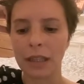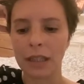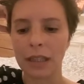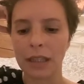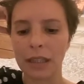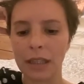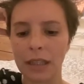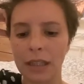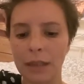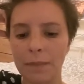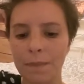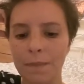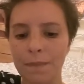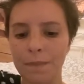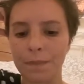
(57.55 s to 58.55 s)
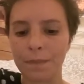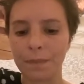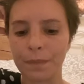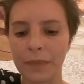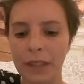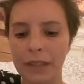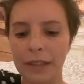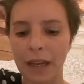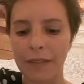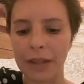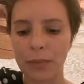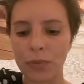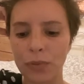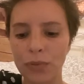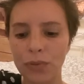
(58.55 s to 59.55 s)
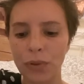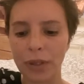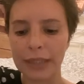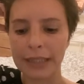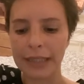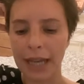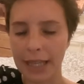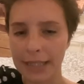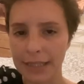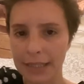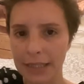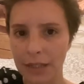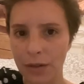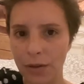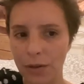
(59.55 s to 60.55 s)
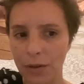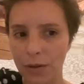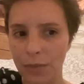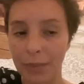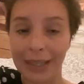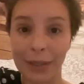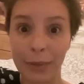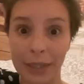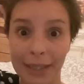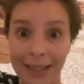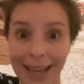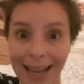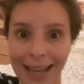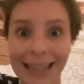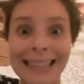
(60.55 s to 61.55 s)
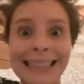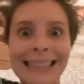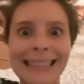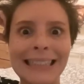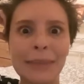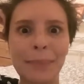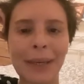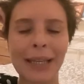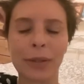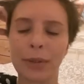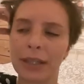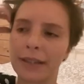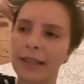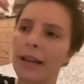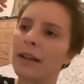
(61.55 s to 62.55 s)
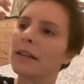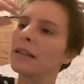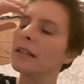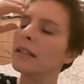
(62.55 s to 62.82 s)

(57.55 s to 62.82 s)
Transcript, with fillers: Et mm, il travaille beaucoup dans les quartiers prioritaires, dits prioritaires.